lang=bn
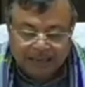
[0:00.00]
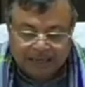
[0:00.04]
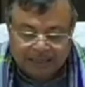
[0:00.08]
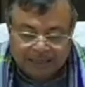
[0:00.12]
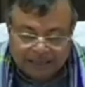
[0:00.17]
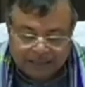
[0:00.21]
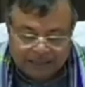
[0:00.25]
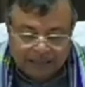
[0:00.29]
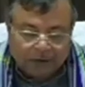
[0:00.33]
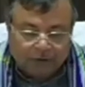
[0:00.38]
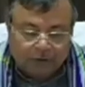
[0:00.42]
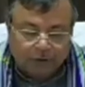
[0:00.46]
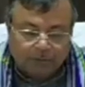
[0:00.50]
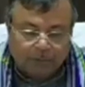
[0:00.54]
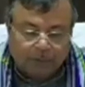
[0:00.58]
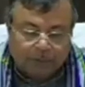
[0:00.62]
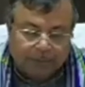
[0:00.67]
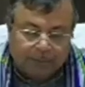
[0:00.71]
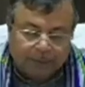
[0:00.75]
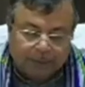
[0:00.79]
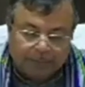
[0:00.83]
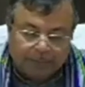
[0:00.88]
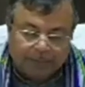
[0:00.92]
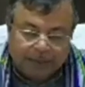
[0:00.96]
ইয়ে করবো
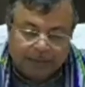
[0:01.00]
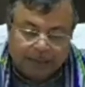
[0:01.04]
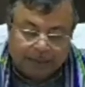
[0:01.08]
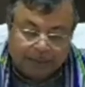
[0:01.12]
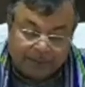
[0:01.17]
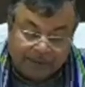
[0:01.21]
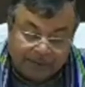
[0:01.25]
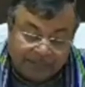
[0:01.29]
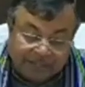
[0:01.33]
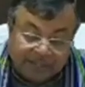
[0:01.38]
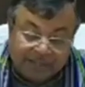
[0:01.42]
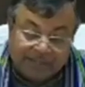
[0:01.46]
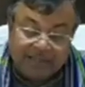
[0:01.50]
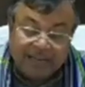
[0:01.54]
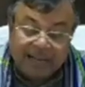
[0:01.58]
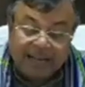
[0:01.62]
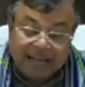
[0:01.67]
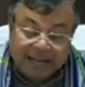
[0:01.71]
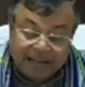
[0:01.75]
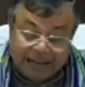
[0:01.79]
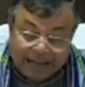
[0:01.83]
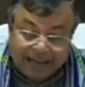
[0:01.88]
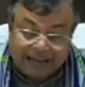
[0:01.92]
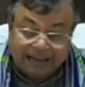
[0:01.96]
এবং অ্যামেন্ডেড
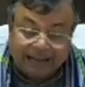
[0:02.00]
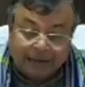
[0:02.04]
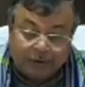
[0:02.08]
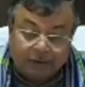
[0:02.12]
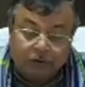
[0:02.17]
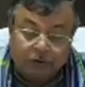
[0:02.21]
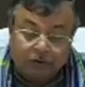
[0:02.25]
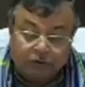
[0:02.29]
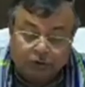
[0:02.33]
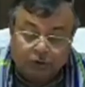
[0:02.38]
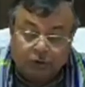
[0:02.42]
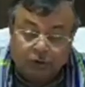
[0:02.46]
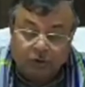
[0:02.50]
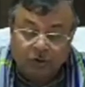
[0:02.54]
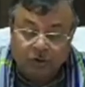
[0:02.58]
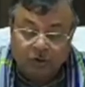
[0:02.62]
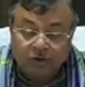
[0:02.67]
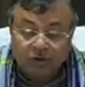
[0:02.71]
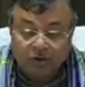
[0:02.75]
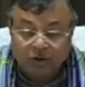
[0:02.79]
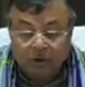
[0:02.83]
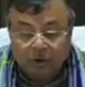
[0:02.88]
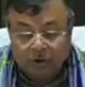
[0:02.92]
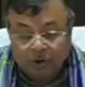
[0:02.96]
আর আর অলসো
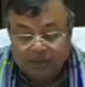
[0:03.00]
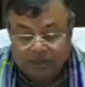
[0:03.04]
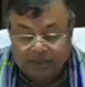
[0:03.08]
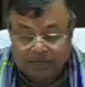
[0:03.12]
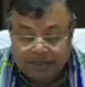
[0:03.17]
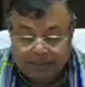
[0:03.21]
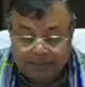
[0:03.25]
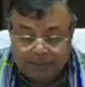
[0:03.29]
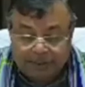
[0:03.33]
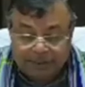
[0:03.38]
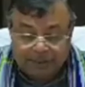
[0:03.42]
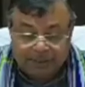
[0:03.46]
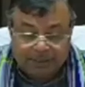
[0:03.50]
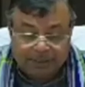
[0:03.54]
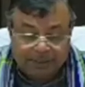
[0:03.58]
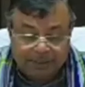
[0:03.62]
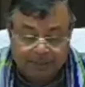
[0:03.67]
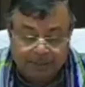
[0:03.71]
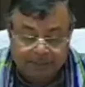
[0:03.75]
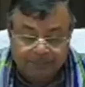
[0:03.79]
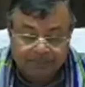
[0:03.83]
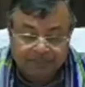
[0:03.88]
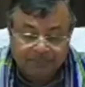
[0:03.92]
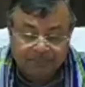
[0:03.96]
অলরেডি অ্যামেন্ডেড
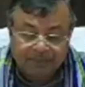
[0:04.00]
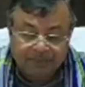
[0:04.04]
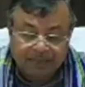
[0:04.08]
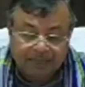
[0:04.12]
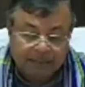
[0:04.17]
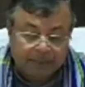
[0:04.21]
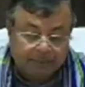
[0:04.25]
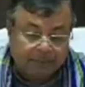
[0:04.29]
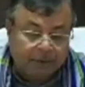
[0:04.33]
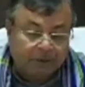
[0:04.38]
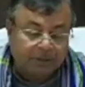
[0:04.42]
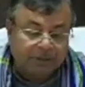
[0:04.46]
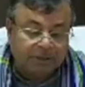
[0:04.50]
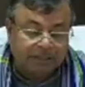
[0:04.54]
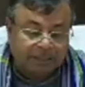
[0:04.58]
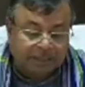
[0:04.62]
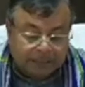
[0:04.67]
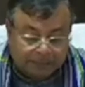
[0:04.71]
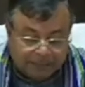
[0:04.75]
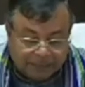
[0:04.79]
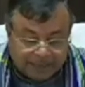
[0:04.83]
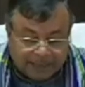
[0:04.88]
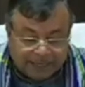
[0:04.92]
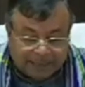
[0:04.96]
এবং
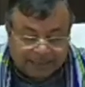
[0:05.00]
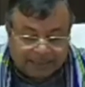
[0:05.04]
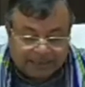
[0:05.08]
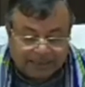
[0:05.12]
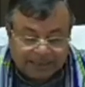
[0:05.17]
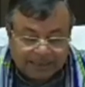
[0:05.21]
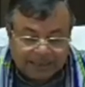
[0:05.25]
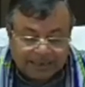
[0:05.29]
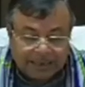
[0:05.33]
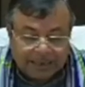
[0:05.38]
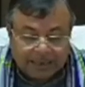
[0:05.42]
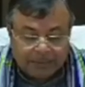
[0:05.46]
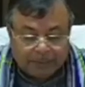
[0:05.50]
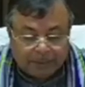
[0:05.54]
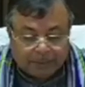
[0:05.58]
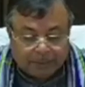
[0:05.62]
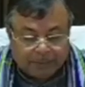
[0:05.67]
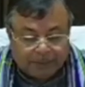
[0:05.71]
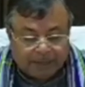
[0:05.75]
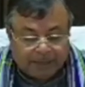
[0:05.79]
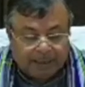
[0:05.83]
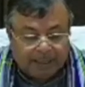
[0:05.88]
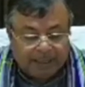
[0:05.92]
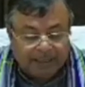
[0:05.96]
ক্যাবিনেট এই
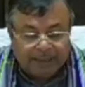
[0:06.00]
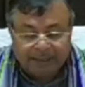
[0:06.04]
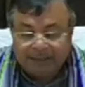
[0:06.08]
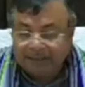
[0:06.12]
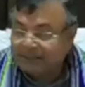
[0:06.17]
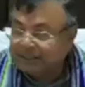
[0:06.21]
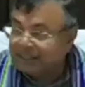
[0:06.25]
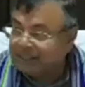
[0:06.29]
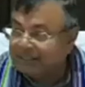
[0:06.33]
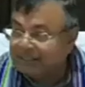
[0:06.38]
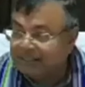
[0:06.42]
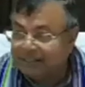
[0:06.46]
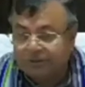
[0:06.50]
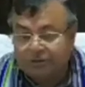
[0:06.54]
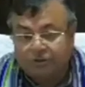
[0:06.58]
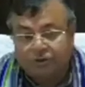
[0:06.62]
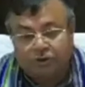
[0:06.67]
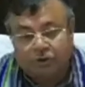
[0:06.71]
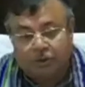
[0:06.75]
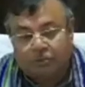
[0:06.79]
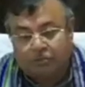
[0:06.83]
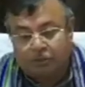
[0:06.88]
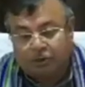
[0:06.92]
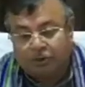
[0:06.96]
ব্যাপারে তাদের
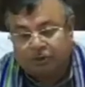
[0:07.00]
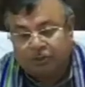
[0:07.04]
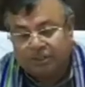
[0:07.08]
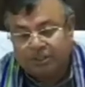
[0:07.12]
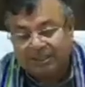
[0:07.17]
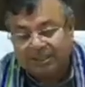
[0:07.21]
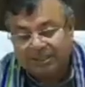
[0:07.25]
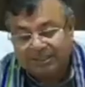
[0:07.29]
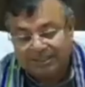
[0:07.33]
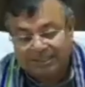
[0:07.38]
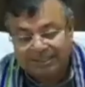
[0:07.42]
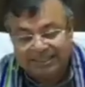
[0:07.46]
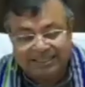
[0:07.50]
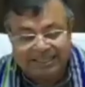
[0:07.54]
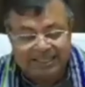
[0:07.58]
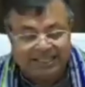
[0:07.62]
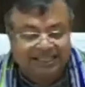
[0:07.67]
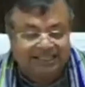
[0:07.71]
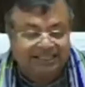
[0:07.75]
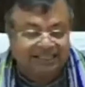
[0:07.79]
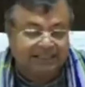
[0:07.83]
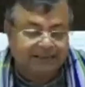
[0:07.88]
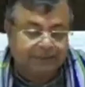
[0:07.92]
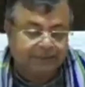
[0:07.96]
সম্মতি দিয়েছে